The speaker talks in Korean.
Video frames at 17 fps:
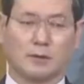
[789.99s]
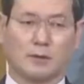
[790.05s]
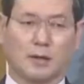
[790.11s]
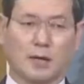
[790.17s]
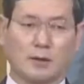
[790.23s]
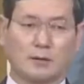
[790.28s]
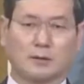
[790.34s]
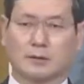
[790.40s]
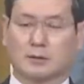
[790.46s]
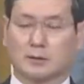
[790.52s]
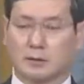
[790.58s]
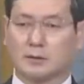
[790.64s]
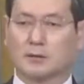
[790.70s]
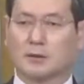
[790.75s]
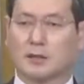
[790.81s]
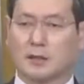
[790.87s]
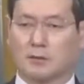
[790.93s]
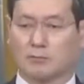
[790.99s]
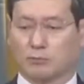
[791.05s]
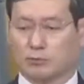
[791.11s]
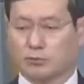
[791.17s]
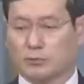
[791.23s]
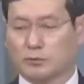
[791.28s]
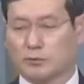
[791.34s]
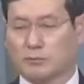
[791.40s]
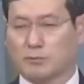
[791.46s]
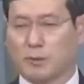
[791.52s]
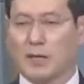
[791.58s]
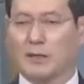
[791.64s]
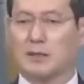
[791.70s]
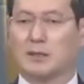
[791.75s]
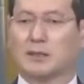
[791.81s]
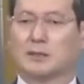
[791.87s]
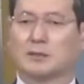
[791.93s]
아니 그렇게 물을
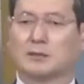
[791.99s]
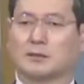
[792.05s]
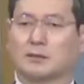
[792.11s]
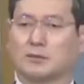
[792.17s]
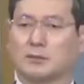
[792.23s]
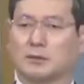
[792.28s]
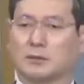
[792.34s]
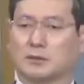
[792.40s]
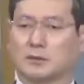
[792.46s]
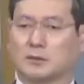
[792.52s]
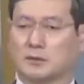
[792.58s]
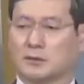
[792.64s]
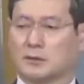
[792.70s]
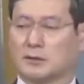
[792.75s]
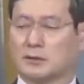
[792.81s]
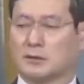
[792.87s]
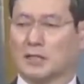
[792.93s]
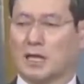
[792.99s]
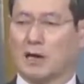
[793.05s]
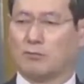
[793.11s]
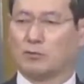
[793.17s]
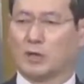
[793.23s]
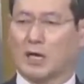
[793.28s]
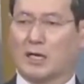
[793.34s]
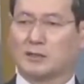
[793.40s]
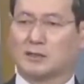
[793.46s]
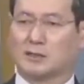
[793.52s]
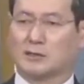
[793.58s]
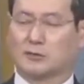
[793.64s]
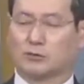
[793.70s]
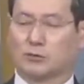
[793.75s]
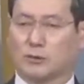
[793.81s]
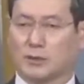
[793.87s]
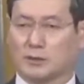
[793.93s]
빨리 끌어올려서 그 나무 가지를
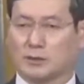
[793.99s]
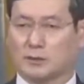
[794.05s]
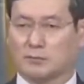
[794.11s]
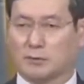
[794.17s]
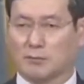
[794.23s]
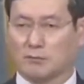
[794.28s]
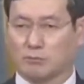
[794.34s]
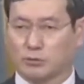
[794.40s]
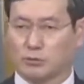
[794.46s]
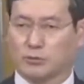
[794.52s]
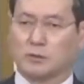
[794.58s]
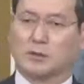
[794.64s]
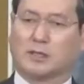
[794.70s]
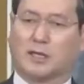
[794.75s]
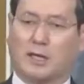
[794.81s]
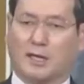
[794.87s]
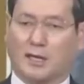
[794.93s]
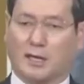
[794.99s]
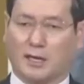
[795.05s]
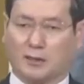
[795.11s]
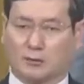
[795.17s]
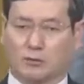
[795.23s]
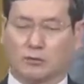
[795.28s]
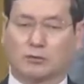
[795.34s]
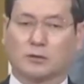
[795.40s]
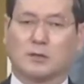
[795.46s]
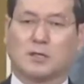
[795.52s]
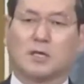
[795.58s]
통해서 막 물을 계속